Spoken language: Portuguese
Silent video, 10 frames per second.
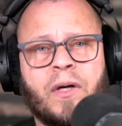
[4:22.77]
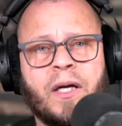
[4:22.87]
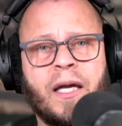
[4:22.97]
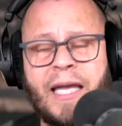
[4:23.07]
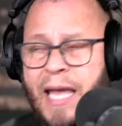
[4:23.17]

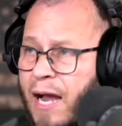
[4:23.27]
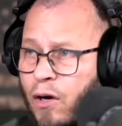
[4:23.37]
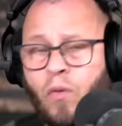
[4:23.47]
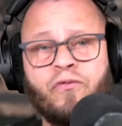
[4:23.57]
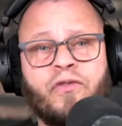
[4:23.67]
E é
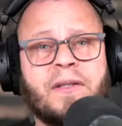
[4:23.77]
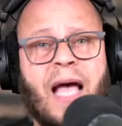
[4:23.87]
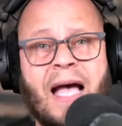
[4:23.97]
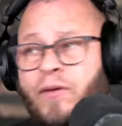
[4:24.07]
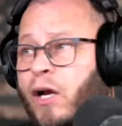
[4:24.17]

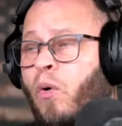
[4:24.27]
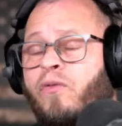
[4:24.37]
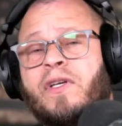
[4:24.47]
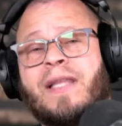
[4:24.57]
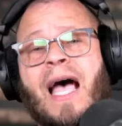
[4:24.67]
convidado, é
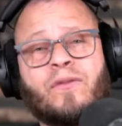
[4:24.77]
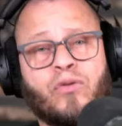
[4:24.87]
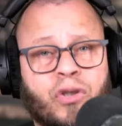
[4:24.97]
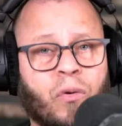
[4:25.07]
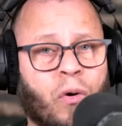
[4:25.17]
convidado
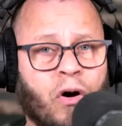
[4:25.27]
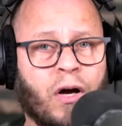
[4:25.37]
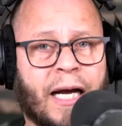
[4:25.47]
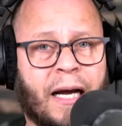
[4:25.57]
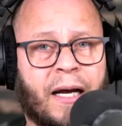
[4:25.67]
de
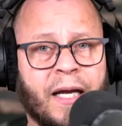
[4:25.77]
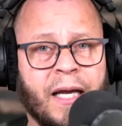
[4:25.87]
honra.